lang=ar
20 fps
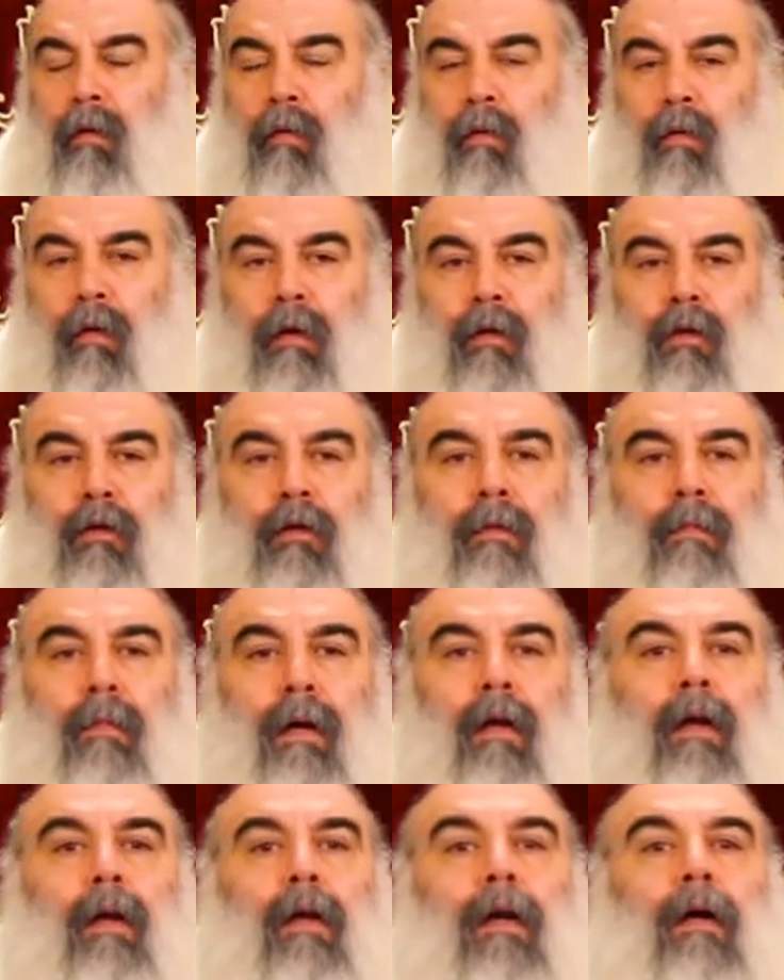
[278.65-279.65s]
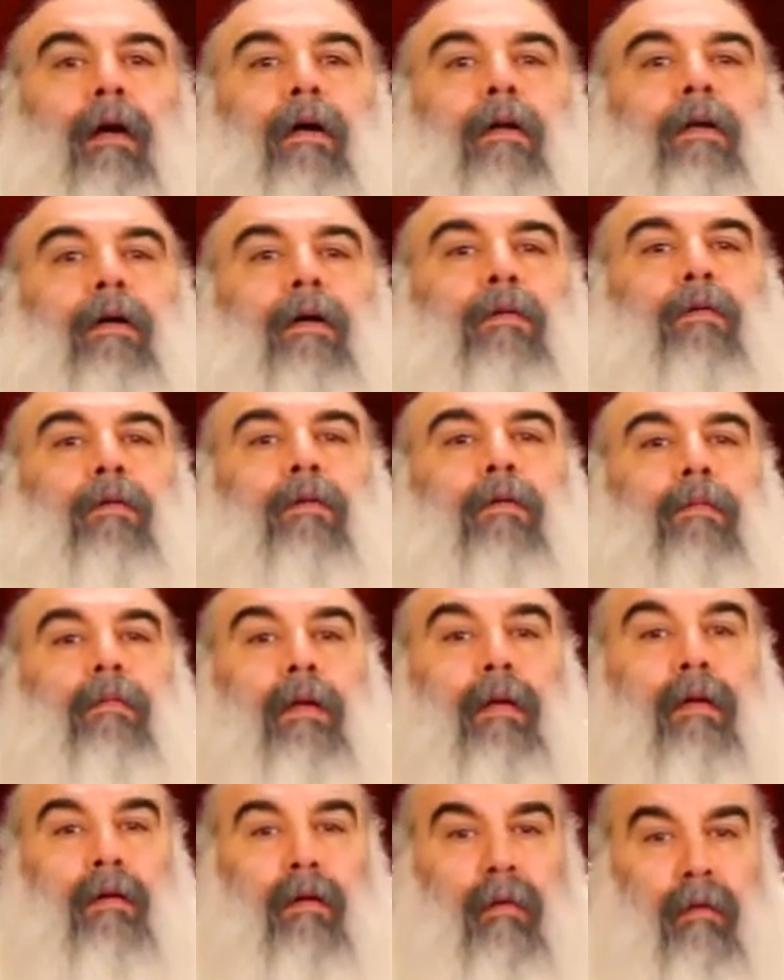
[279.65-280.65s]
ويجب أن لا نكون
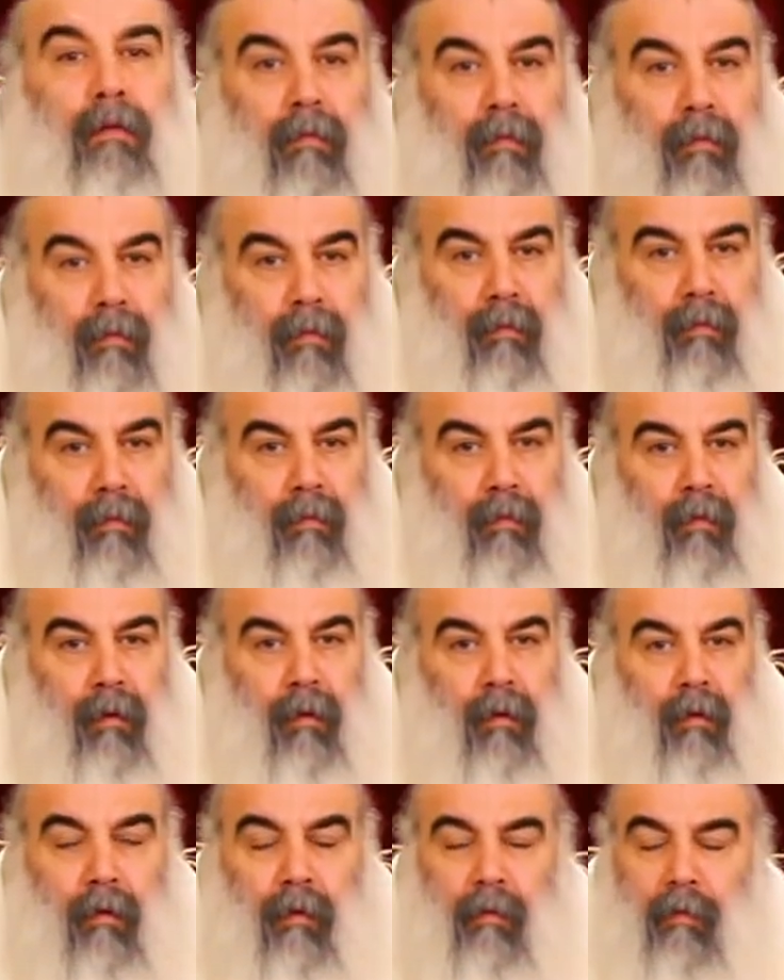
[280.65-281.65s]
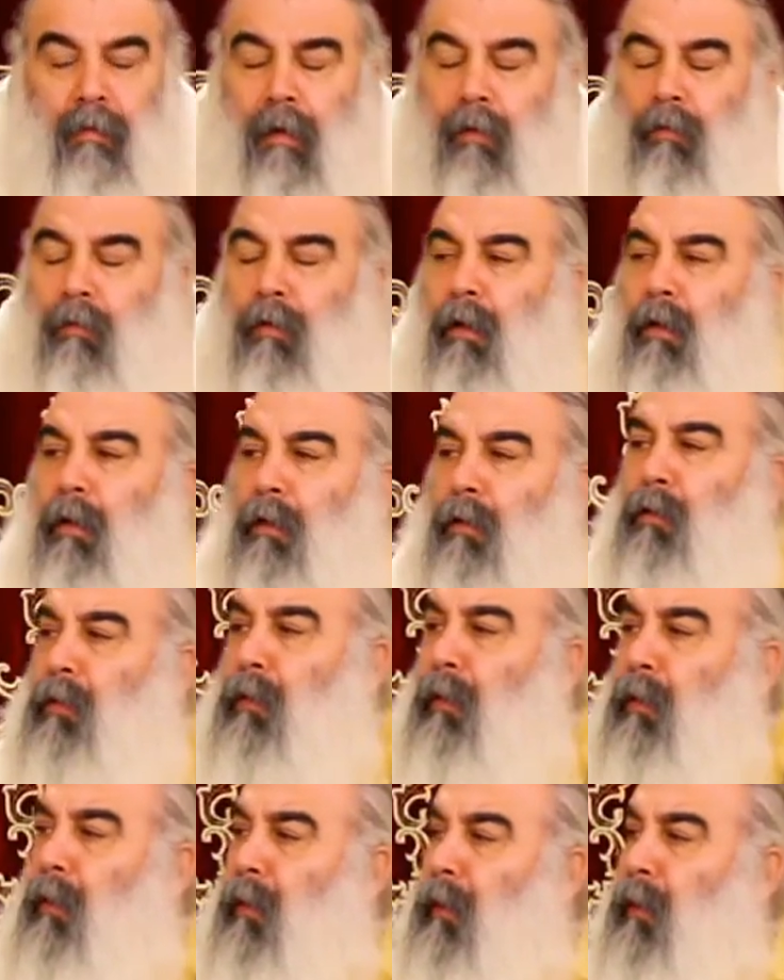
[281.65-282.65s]
منهم صوت
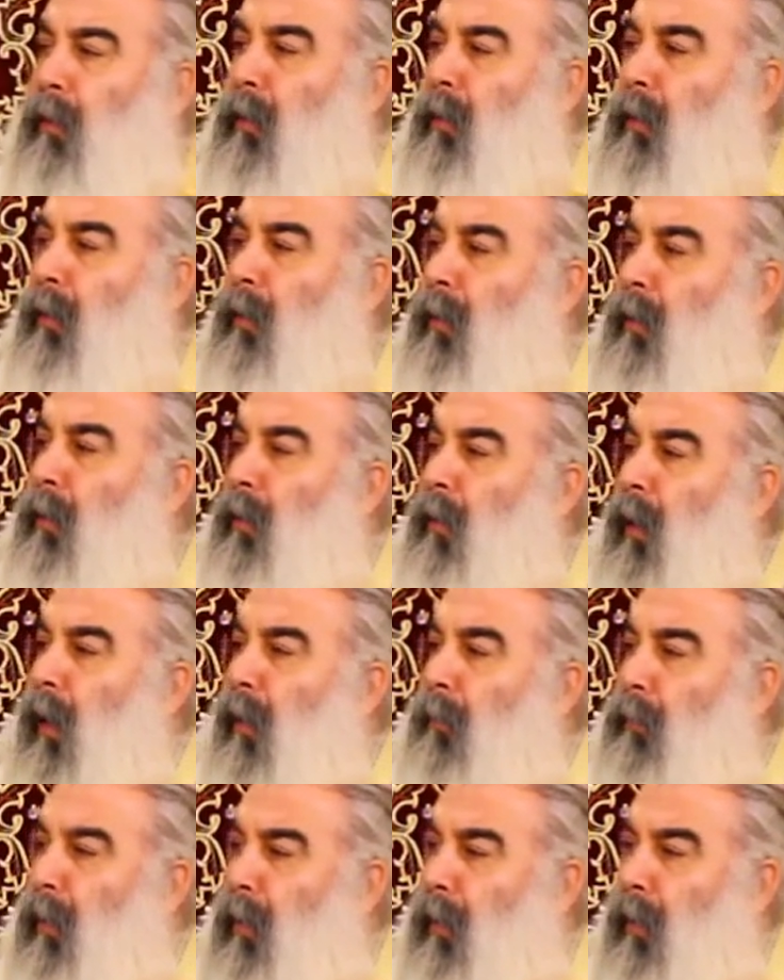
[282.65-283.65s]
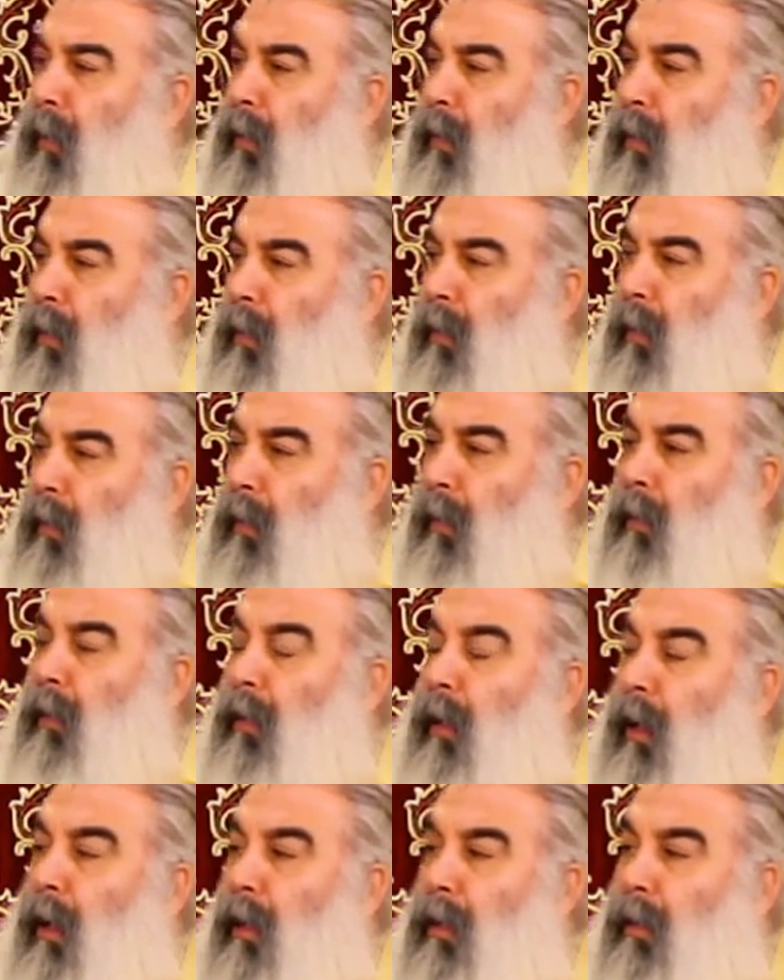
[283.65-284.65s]
الإنجيل عم ان
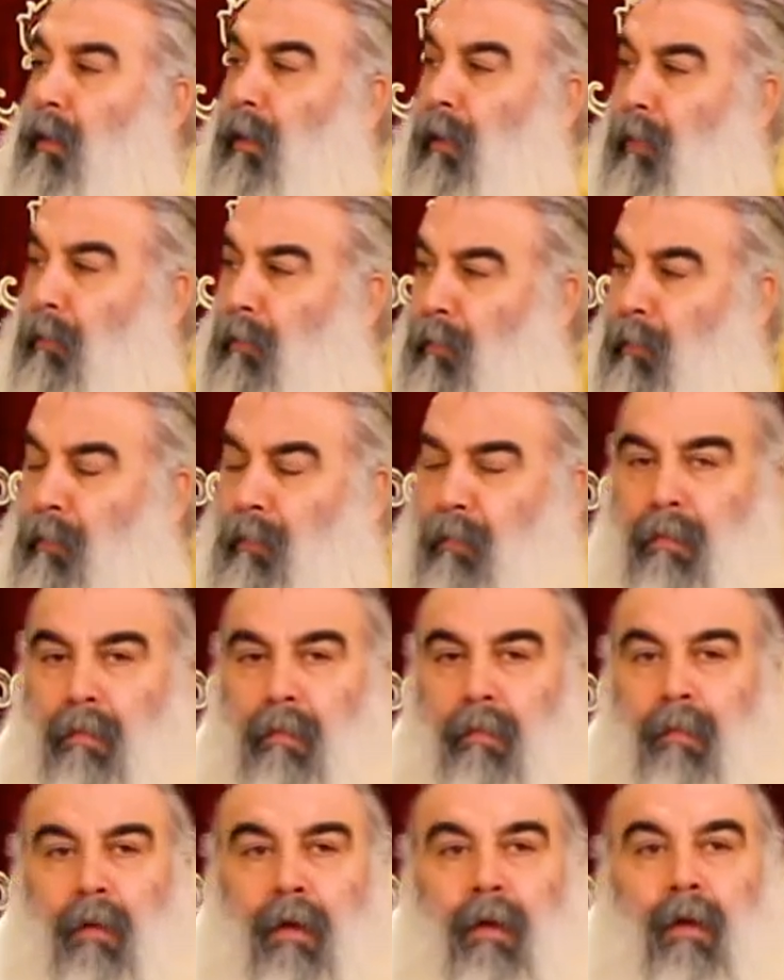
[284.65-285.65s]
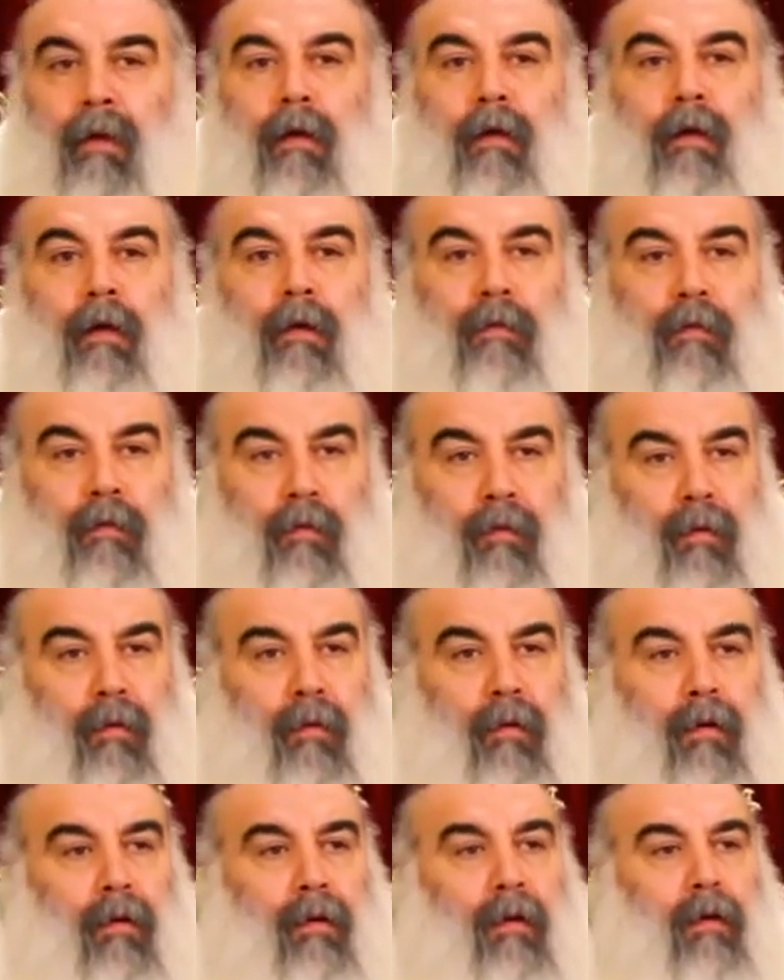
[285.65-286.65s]
الرب
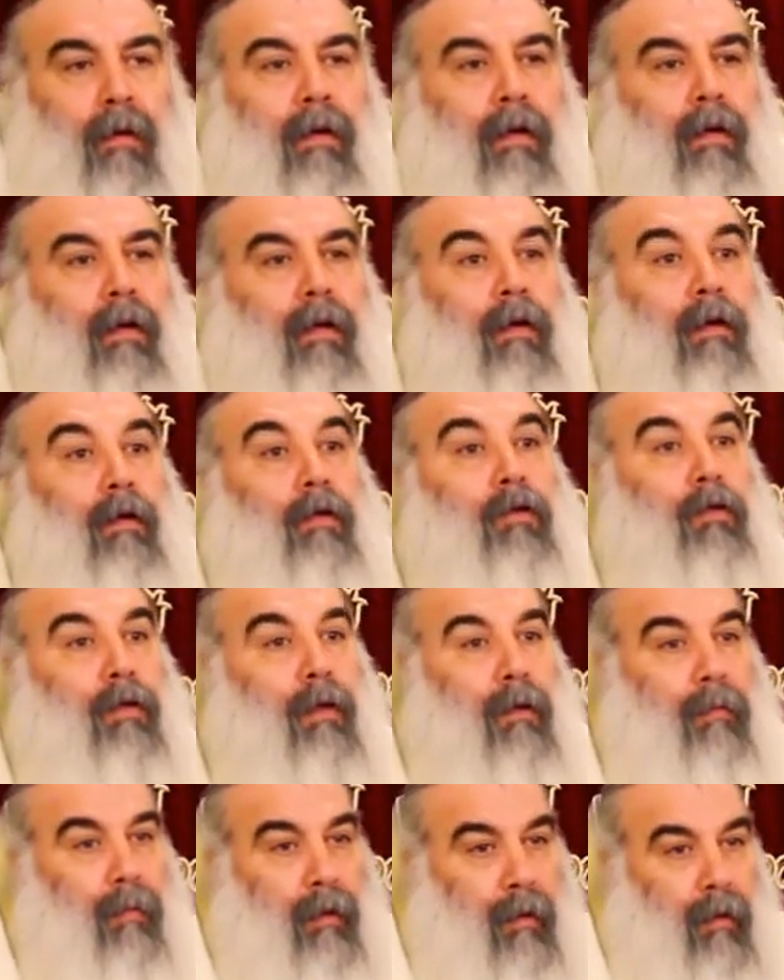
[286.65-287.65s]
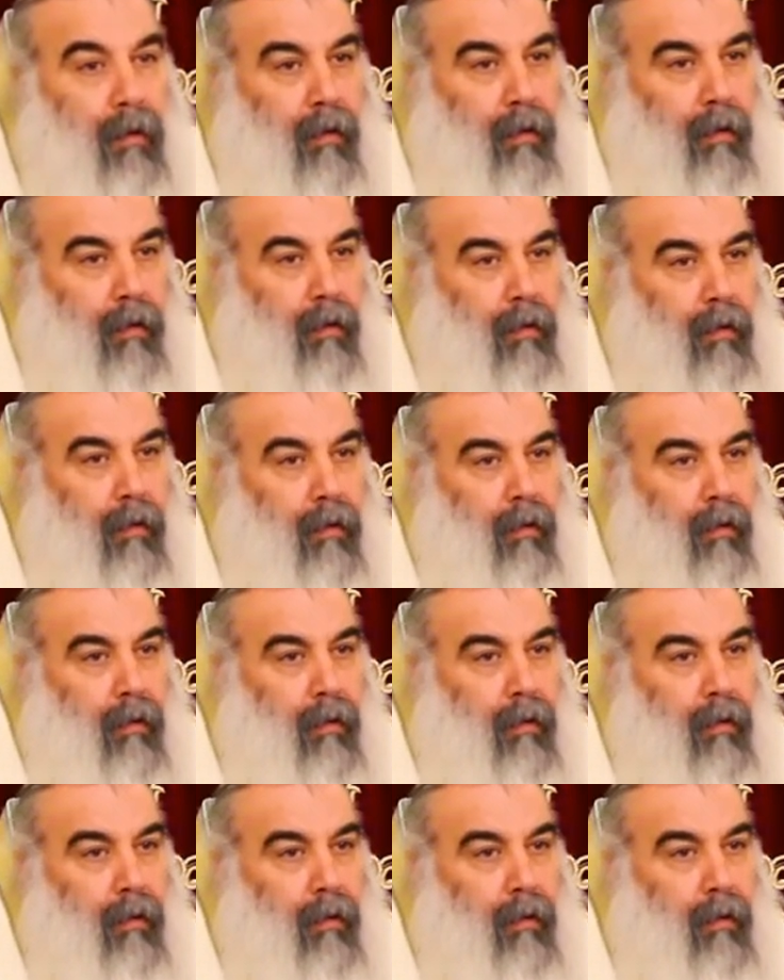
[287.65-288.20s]
يسوع للجميع